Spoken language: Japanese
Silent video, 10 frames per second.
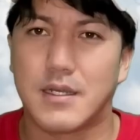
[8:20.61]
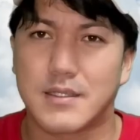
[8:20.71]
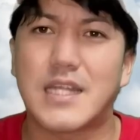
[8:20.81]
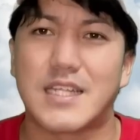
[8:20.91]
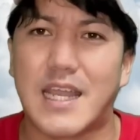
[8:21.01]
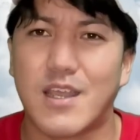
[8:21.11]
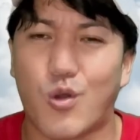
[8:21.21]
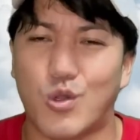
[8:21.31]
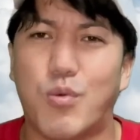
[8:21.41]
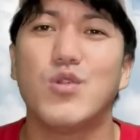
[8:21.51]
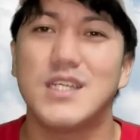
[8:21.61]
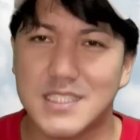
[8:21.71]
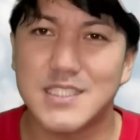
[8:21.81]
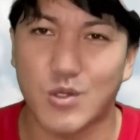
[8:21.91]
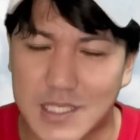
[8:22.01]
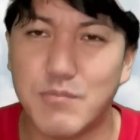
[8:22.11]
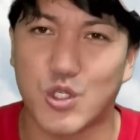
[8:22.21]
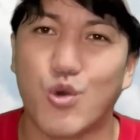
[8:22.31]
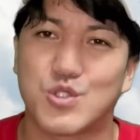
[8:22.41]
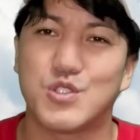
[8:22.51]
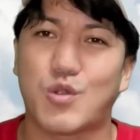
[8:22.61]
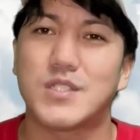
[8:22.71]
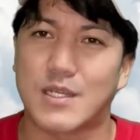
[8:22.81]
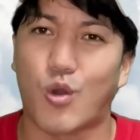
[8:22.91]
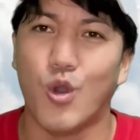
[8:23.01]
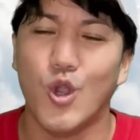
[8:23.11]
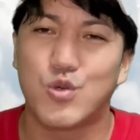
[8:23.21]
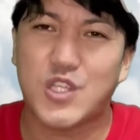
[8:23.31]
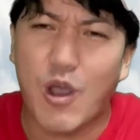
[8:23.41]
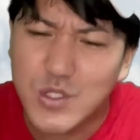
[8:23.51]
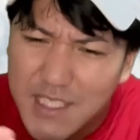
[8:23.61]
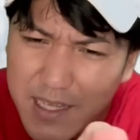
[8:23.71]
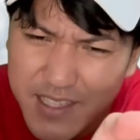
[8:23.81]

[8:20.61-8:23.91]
ただね、このボディシート全部共通しとんじゃけど、蓋を絶